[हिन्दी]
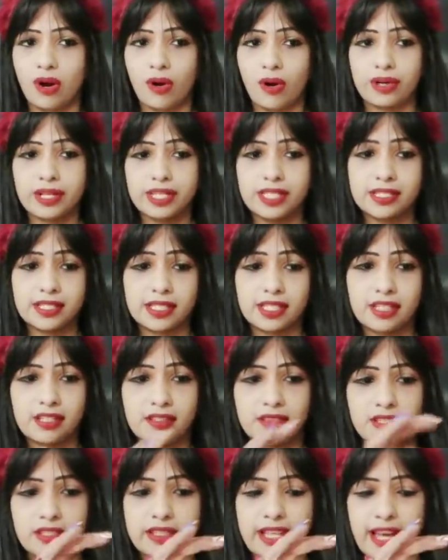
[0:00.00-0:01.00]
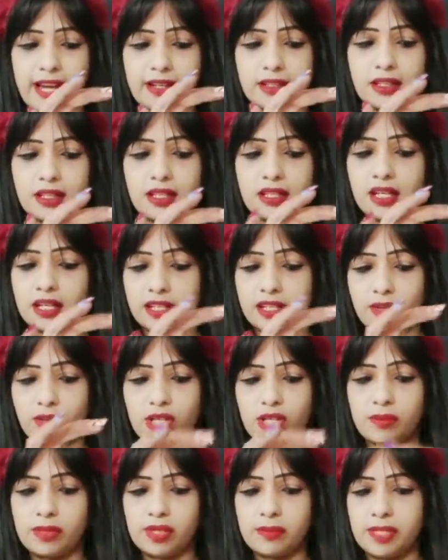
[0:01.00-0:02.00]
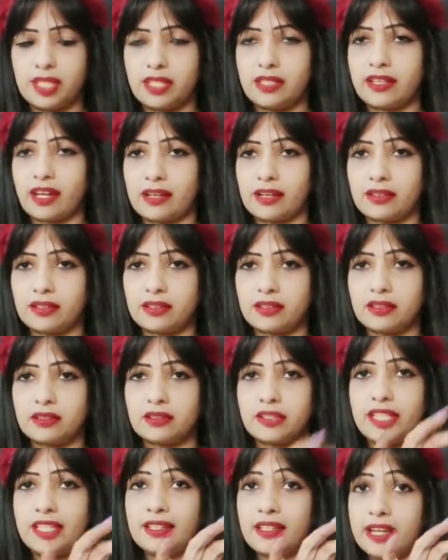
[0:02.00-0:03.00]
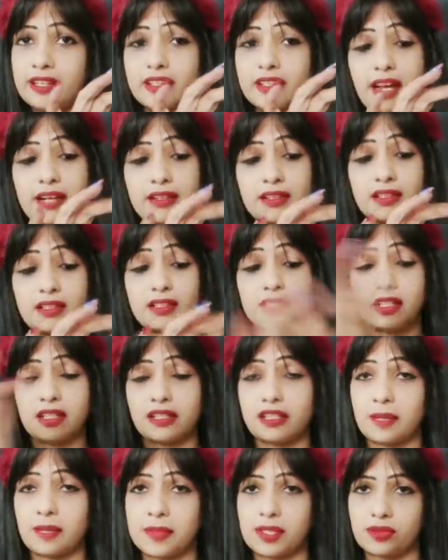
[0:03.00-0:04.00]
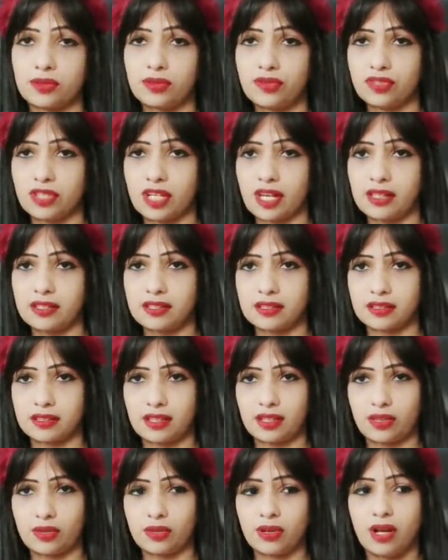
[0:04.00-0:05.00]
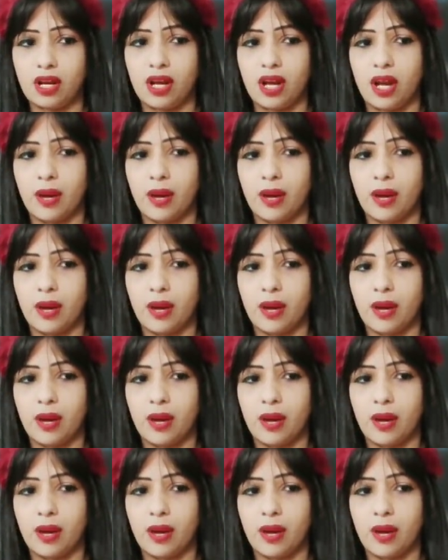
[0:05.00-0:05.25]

और इसके अंदर कैंडल लगा के कोई भी मिनी कैंडल टी लाइट कैंडल लगाकर आप इसको चला सकते हो